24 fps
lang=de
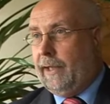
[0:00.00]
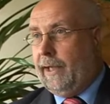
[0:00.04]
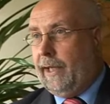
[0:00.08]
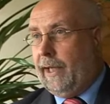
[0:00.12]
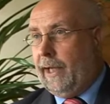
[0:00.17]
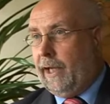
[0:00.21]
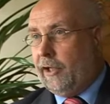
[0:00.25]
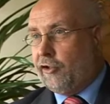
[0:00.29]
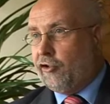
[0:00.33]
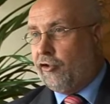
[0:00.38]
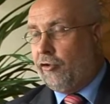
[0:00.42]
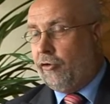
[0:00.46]

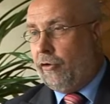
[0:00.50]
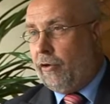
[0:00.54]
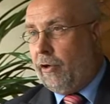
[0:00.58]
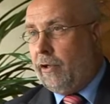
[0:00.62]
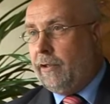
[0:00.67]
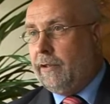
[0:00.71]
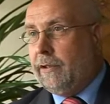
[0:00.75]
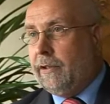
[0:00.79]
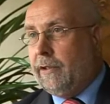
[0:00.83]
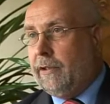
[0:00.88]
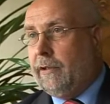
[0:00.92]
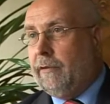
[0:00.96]
herrschen
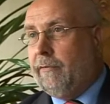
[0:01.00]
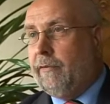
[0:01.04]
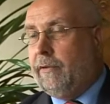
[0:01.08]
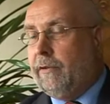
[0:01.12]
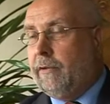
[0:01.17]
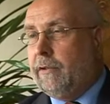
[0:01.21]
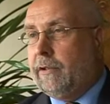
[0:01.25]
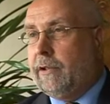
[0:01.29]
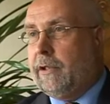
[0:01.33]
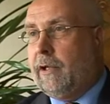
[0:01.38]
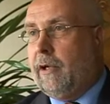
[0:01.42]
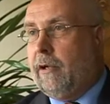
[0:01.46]
könnte, wir
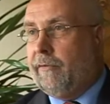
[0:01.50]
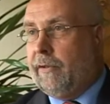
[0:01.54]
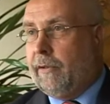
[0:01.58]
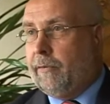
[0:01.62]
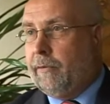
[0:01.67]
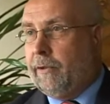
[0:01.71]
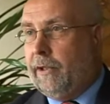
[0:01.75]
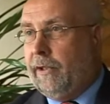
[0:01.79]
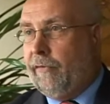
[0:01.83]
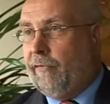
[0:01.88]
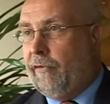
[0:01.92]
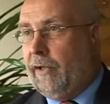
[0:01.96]
uns darauf
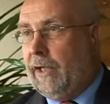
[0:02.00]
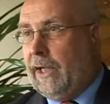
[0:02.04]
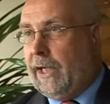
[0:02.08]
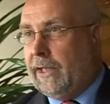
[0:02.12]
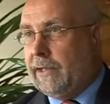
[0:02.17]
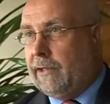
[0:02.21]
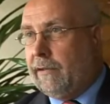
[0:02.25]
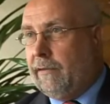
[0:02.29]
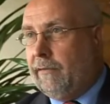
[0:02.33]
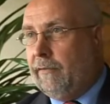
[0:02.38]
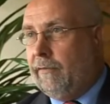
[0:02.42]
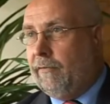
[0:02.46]
aber nicht
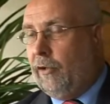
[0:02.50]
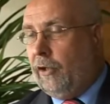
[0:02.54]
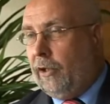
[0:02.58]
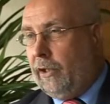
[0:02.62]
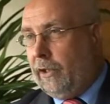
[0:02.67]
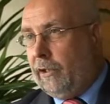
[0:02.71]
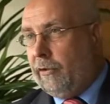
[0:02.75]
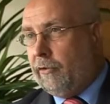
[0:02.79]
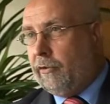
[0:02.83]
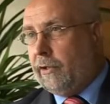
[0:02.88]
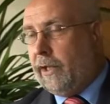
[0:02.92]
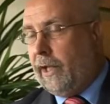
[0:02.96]
verlassen
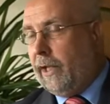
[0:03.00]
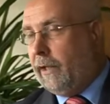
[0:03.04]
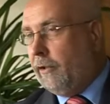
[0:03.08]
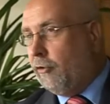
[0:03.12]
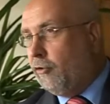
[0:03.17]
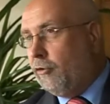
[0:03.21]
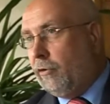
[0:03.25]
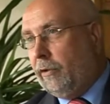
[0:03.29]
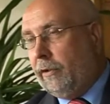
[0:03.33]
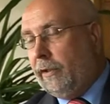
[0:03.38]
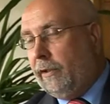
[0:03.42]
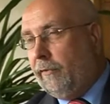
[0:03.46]
wollen,
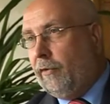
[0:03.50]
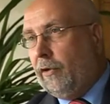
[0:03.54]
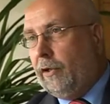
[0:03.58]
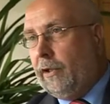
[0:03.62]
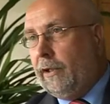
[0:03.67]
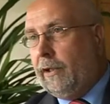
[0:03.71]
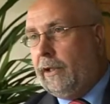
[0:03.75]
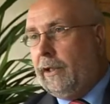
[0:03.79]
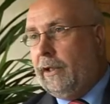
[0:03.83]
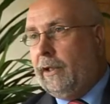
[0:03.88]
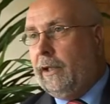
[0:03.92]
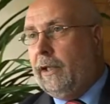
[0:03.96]
eigentlich noch nie
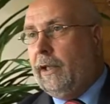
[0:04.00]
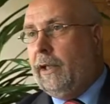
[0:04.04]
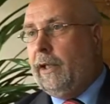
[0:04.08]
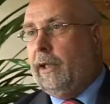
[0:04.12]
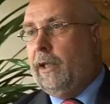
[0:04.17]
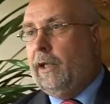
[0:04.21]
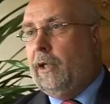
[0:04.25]
wollten